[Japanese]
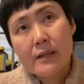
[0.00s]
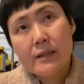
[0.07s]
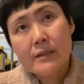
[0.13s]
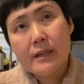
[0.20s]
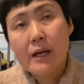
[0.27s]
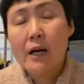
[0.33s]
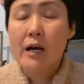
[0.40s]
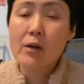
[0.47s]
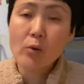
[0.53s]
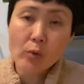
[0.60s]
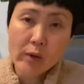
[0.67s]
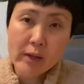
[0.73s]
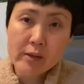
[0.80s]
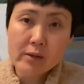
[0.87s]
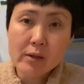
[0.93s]
社会保
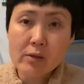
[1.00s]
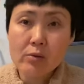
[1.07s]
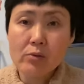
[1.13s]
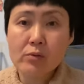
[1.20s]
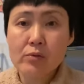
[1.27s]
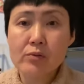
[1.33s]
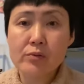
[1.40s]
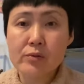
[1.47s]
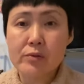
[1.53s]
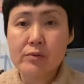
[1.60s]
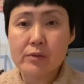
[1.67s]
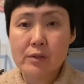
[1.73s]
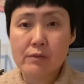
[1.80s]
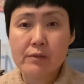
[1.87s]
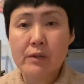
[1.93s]
険っていうふう
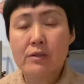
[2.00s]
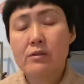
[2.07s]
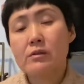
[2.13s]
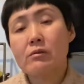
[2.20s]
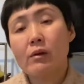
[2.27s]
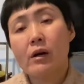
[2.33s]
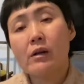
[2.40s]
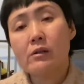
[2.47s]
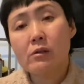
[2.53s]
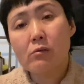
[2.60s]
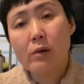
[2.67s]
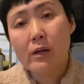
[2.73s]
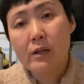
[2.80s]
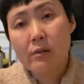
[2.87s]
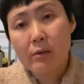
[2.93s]
に2つに分かれてる
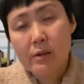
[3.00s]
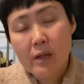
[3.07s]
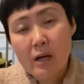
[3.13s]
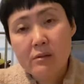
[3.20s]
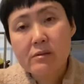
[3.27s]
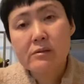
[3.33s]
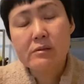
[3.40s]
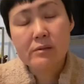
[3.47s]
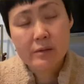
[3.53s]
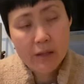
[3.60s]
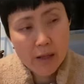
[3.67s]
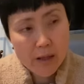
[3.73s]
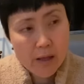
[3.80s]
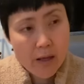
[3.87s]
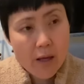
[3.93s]
わけではなく
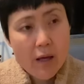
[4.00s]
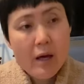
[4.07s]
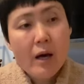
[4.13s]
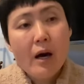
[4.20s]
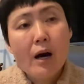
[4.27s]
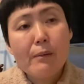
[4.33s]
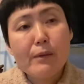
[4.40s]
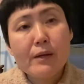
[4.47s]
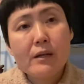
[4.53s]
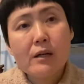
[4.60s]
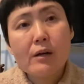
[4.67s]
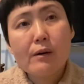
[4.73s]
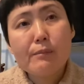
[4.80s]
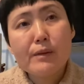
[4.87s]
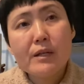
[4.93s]
て
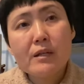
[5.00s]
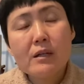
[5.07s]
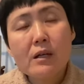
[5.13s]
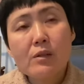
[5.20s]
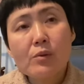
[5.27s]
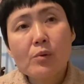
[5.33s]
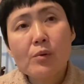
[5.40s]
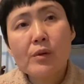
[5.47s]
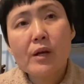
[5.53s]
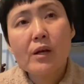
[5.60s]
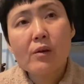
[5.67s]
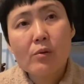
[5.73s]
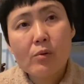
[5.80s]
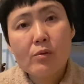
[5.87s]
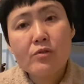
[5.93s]
アメリカは民間の保
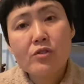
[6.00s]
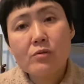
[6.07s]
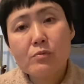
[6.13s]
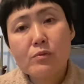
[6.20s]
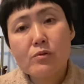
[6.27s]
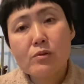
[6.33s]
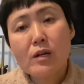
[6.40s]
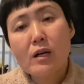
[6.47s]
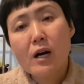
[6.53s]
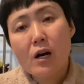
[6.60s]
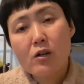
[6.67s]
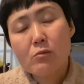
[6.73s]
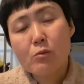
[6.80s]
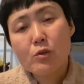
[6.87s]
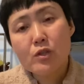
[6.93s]
険を自分で買
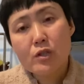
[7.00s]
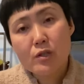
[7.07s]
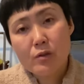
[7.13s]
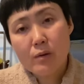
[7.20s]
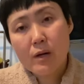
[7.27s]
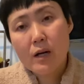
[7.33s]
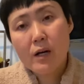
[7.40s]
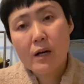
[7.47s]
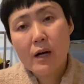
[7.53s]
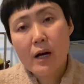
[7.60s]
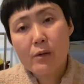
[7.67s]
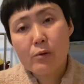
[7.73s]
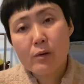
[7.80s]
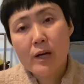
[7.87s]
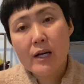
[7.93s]
うもしくはあ
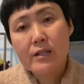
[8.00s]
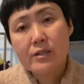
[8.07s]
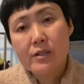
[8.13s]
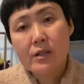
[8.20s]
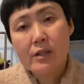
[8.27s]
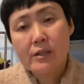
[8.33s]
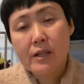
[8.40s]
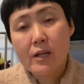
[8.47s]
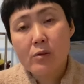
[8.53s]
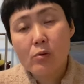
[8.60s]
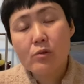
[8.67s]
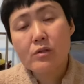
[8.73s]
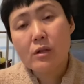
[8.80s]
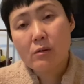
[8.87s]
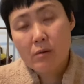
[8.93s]
の会社が提
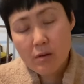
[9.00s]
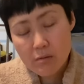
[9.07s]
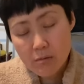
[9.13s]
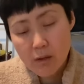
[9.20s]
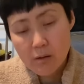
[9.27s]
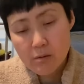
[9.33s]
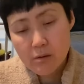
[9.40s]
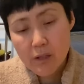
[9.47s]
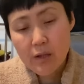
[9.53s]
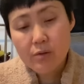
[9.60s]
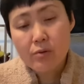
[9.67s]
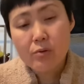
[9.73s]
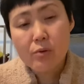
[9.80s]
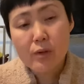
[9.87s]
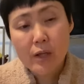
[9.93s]
供してくれるかって
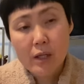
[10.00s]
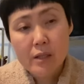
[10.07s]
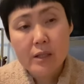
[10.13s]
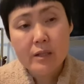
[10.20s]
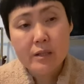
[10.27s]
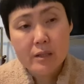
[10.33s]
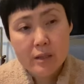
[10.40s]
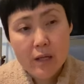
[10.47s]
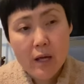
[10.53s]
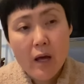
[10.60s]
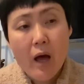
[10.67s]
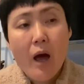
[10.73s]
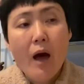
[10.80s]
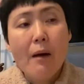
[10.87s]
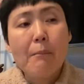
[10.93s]
いうような形で
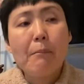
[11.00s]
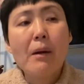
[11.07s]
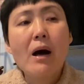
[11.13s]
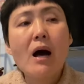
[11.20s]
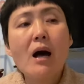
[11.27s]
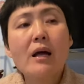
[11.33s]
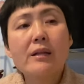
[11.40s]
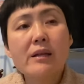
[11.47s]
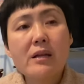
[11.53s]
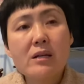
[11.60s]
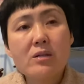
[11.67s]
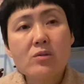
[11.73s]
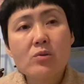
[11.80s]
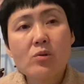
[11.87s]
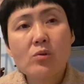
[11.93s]
まあね
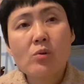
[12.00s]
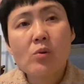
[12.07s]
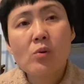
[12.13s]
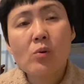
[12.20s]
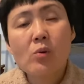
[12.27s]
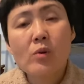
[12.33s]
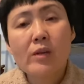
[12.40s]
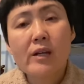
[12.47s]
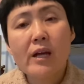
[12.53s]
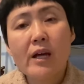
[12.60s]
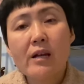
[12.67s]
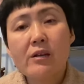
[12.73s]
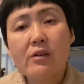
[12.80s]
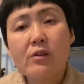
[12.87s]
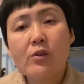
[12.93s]
その保
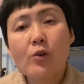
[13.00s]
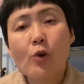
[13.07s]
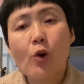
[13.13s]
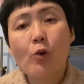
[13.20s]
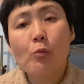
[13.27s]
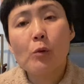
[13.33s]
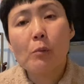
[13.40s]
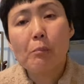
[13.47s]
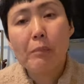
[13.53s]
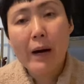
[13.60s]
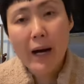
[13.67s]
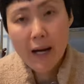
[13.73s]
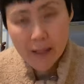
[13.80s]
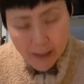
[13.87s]
険料もバ